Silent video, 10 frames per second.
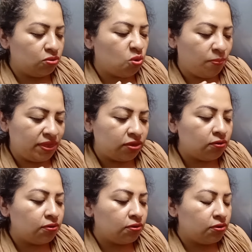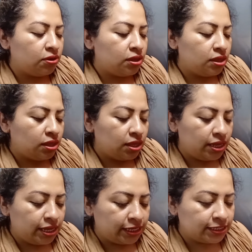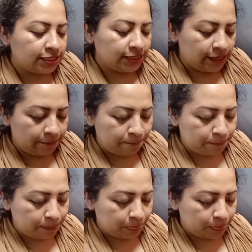O medio. Este,